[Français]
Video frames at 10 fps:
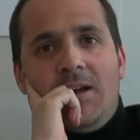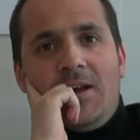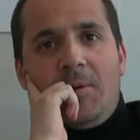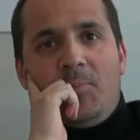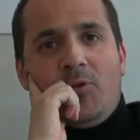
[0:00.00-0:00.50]

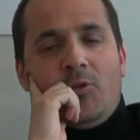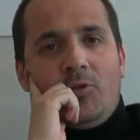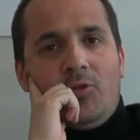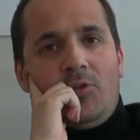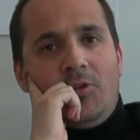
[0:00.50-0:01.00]
à
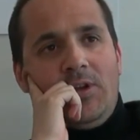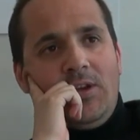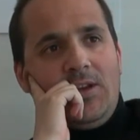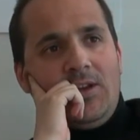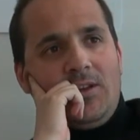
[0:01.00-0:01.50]
apprendre euh,
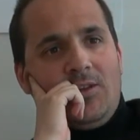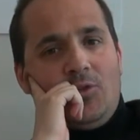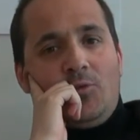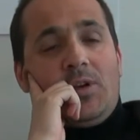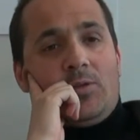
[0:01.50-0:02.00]

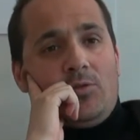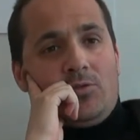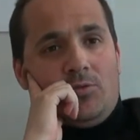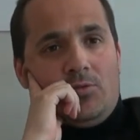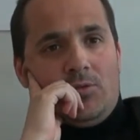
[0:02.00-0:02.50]
de nouvelles
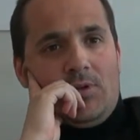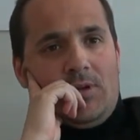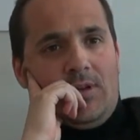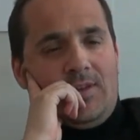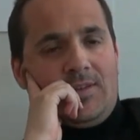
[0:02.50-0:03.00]
cultures,
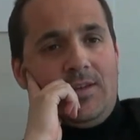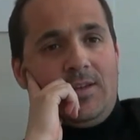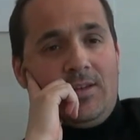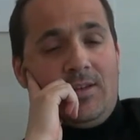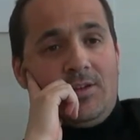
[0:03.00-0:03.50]

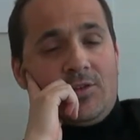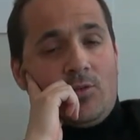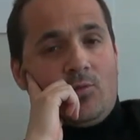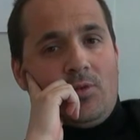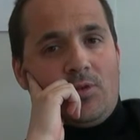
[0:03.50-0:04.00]
essayer d'aider les
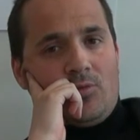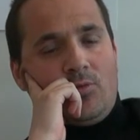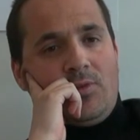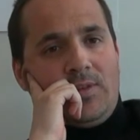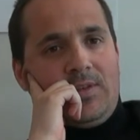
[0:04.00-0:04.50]
gens tous les
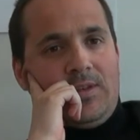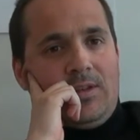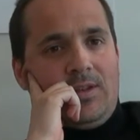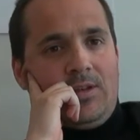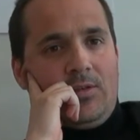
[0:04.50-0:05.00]
jours, vous essayez
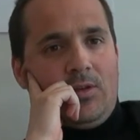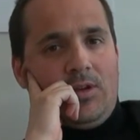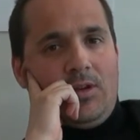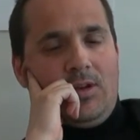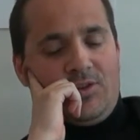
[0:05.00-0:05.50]
d'aider
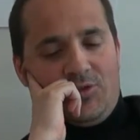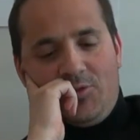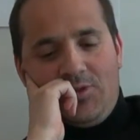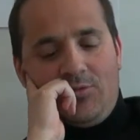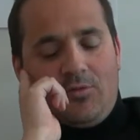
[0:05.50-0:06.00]
les
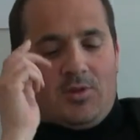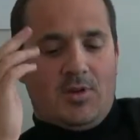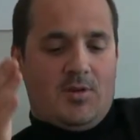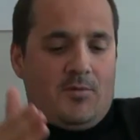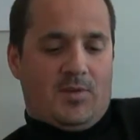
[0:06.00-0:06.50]
gens et donc
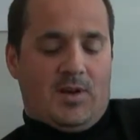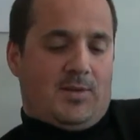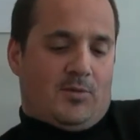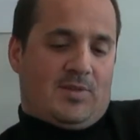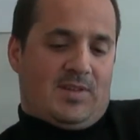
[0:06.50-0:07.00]
vous
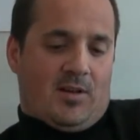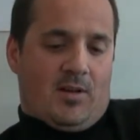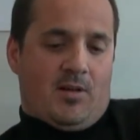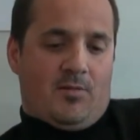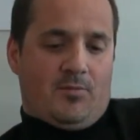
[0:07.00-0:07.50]
allez sur le
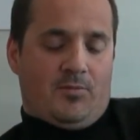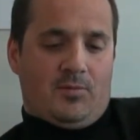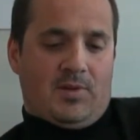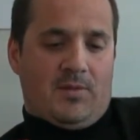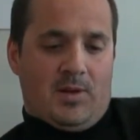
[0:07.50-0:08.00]
terrain,
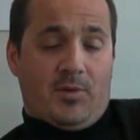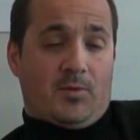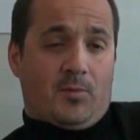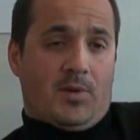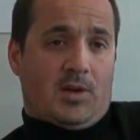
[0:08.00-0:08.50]
vous avez
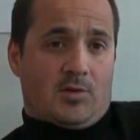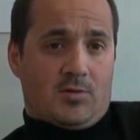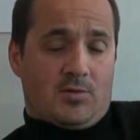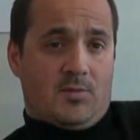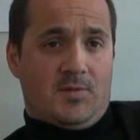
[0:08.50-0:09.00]
l'impression de faire quelque
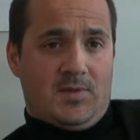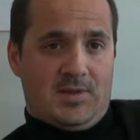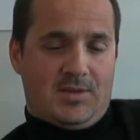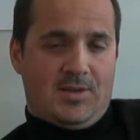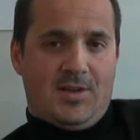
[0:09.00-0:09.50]
chose de votre vie,